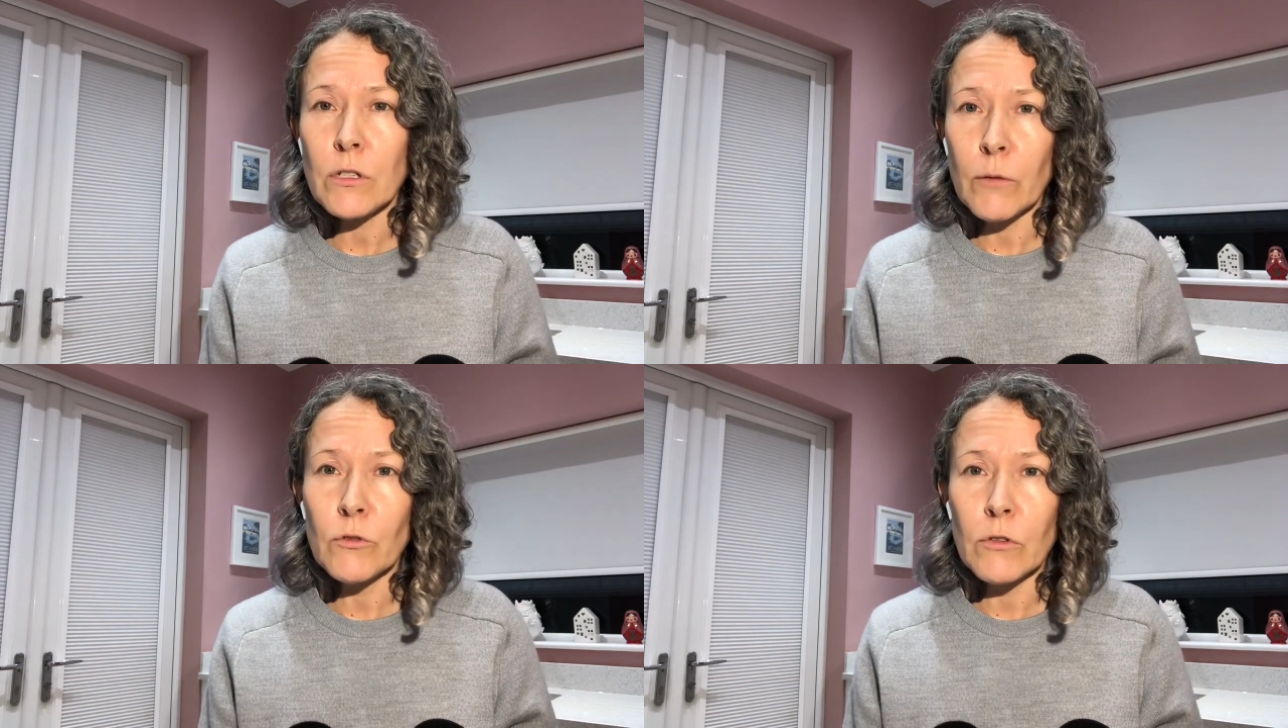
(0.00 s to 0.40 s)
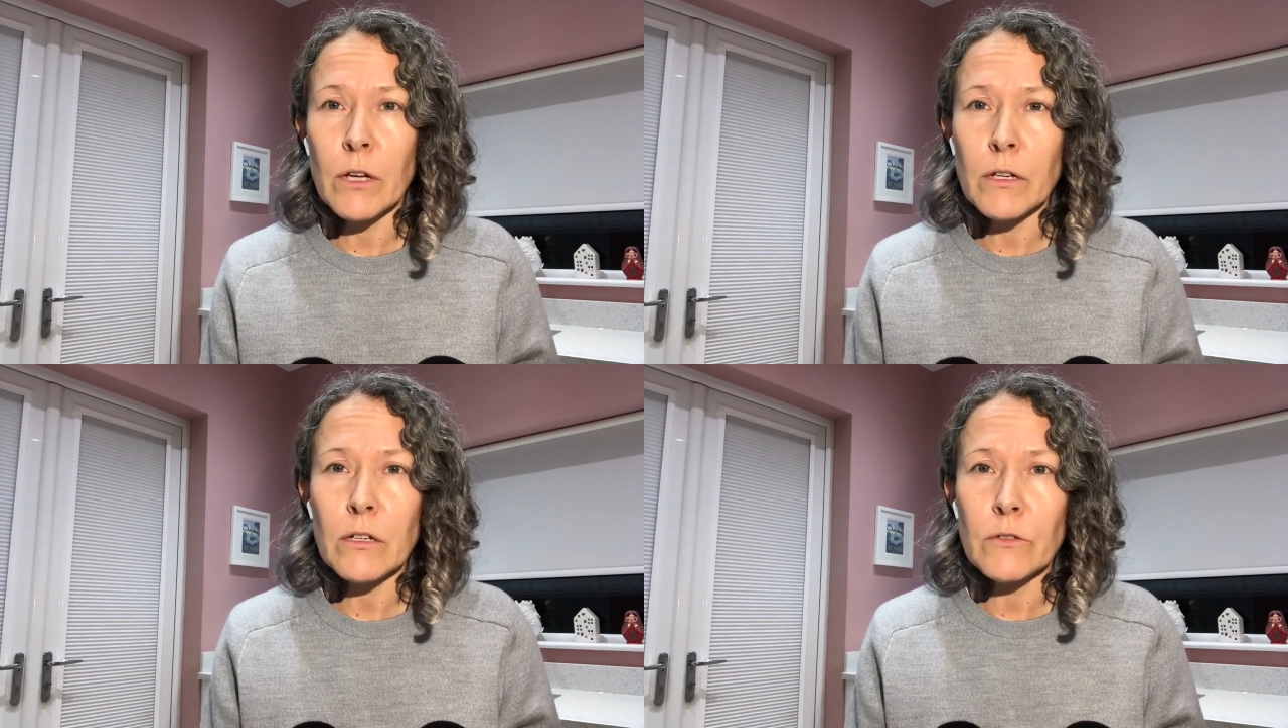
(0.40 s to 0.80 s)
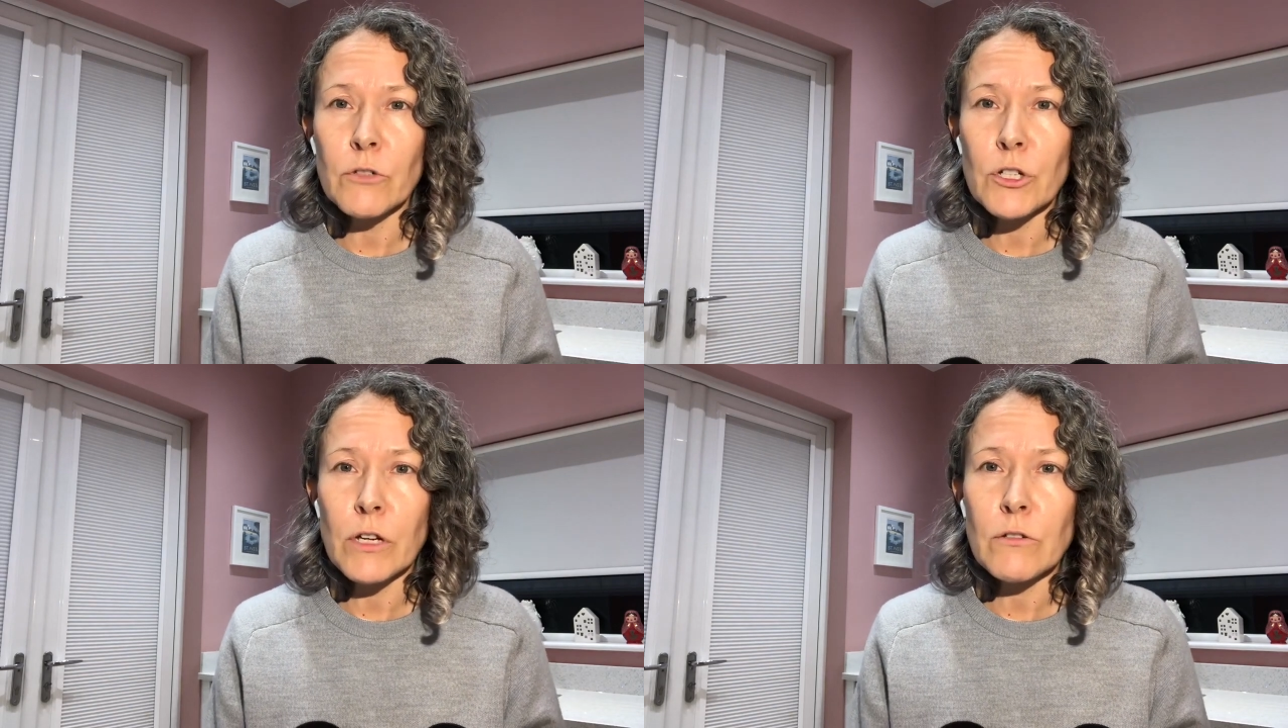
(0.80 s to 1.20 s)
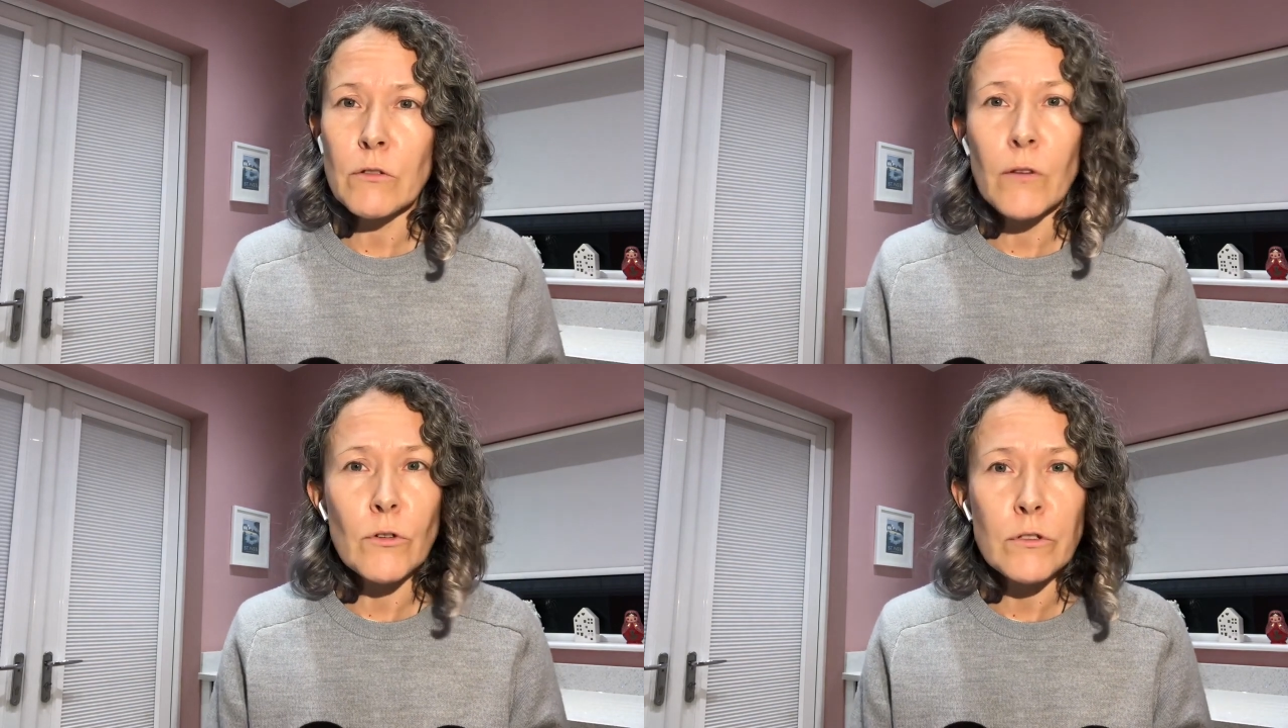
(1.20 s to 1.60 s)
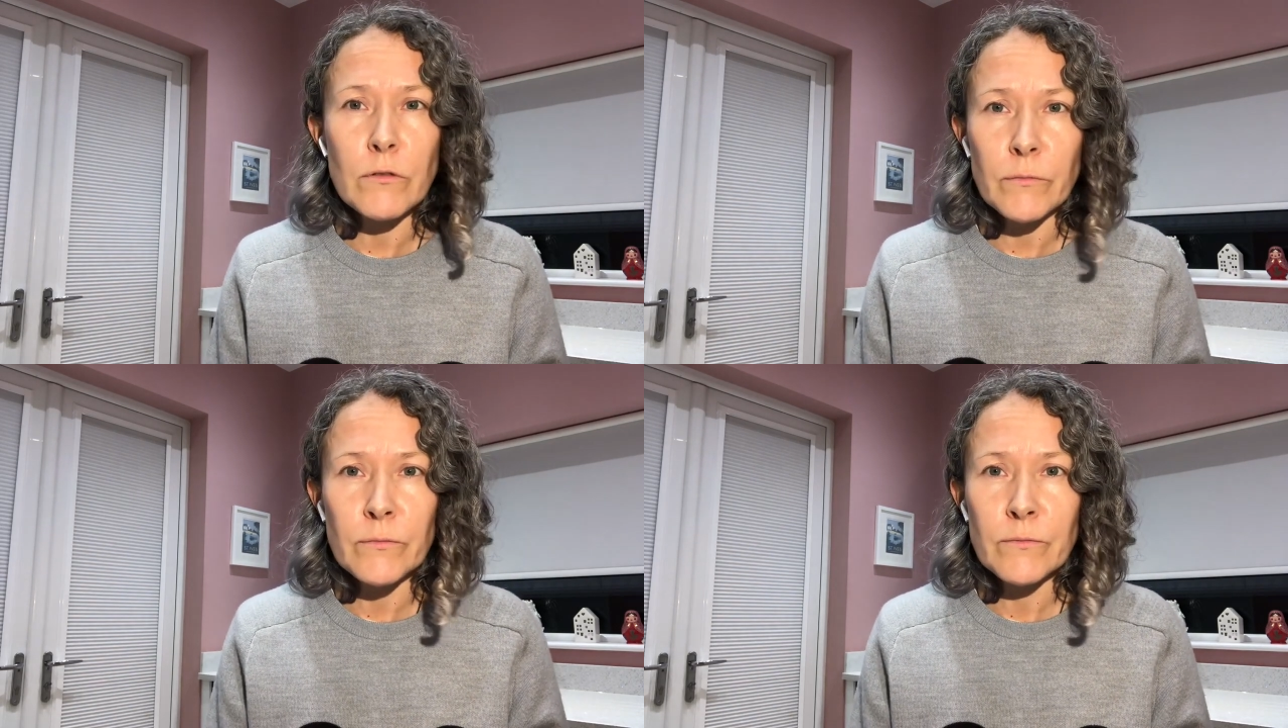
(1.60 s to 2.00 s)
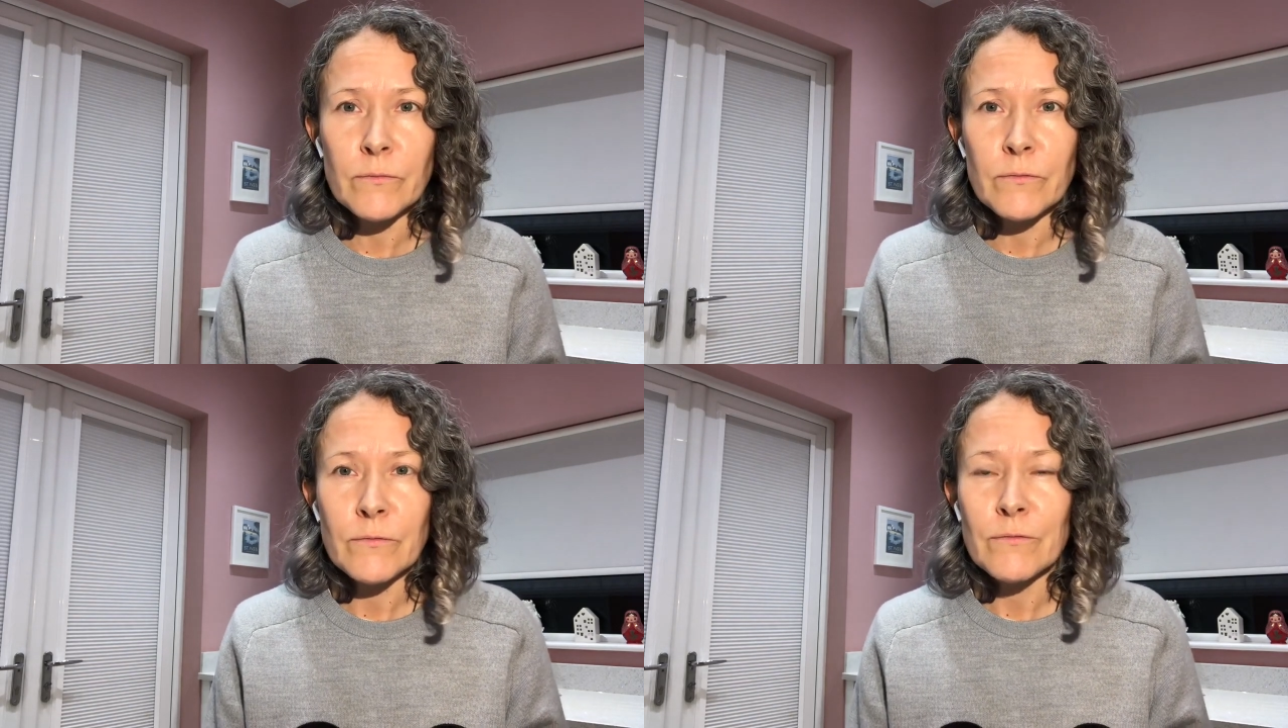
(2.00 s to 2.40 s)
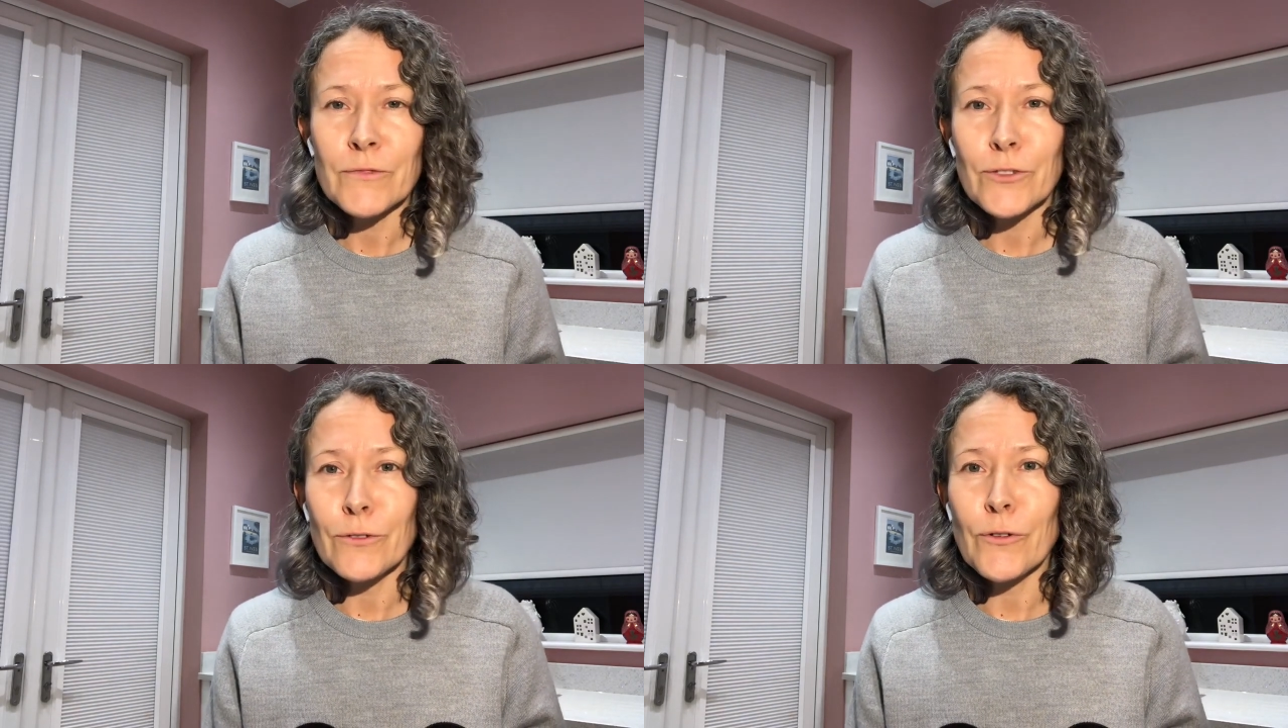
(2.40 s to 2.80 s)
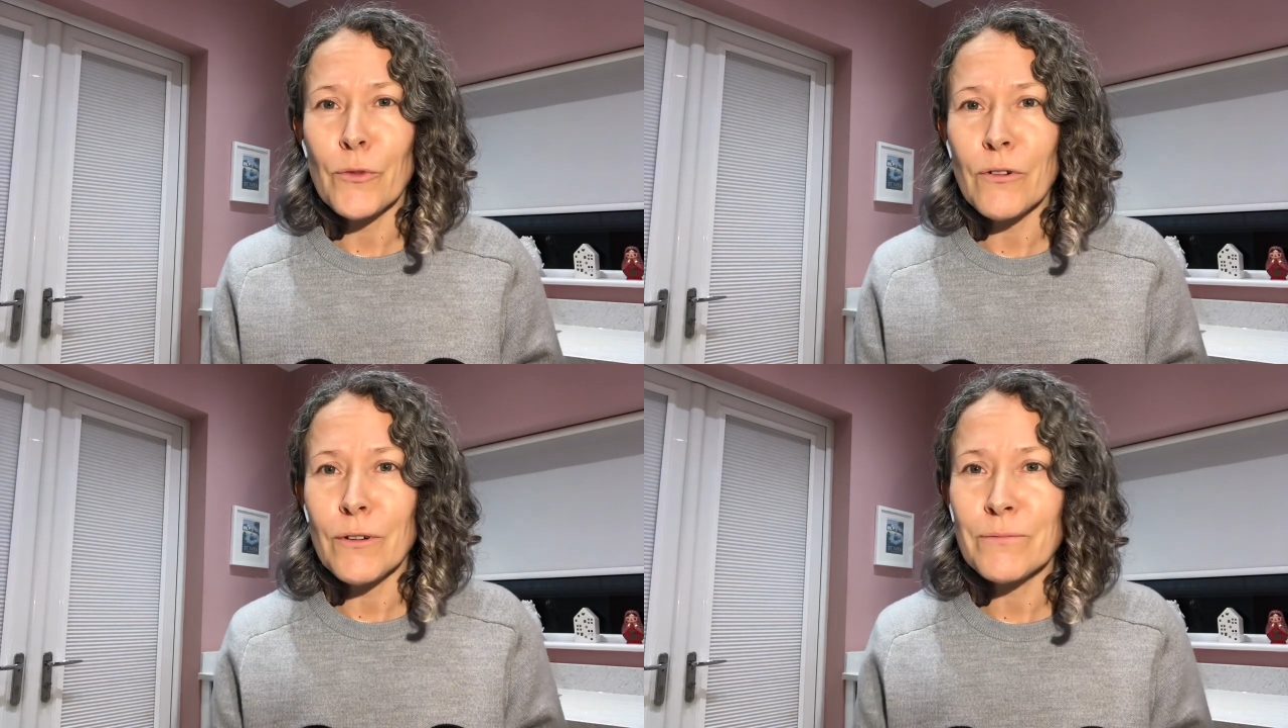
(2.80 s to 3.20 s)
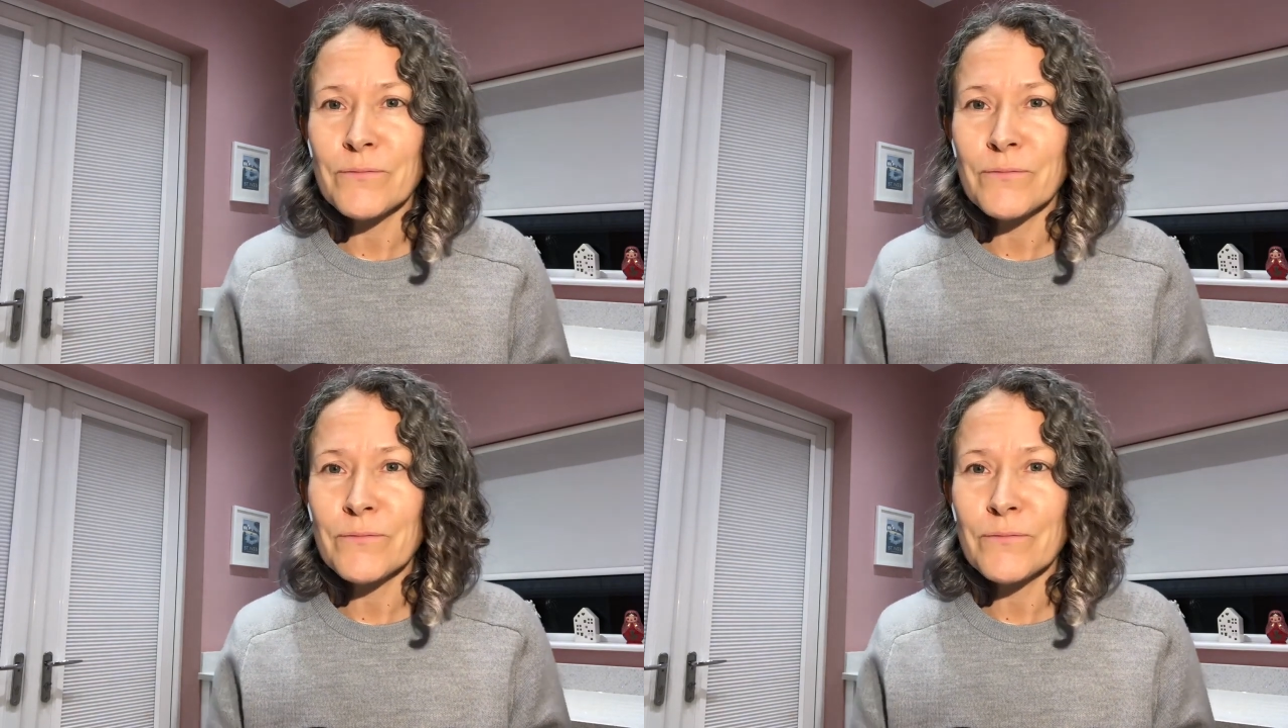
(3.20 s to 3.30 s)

я буду на них отвечать с удовольствием. Всего доброго.